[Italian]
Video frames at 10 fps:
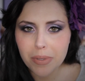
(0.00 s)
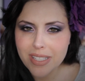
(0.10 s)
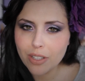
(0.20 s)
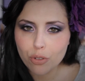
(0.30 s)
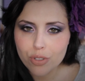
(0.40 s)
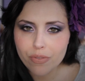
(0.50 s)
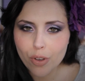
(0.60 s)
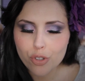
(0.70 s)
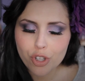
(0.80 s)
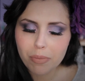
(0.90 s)
passando così
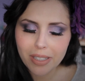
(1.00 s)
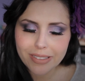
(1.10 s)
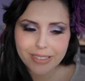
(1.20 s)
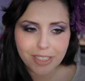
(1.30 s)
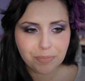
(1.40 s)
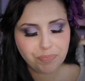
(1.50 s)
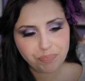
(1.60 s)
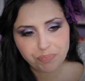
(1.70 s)
velocemente.